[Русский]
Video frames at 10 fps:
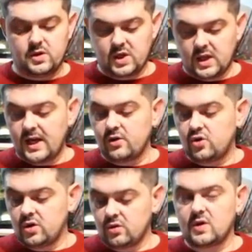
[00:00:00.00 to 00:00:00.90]

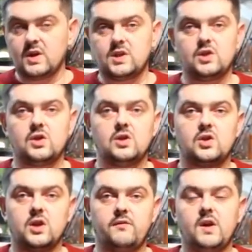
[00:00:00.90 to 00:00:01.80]
желающий русскоязычный
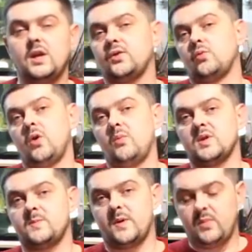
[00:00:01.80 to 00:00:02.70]
человек, я думаю,
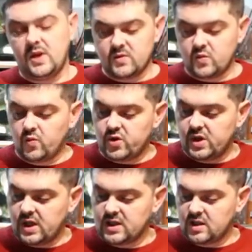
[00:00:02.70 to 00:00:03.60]
без проблем
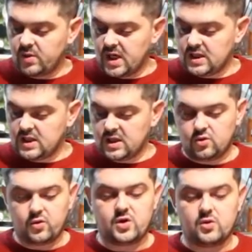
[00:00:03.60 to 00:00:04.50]
сможет разобраться,
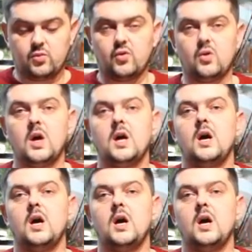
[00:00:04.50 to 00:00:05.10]
что к чему,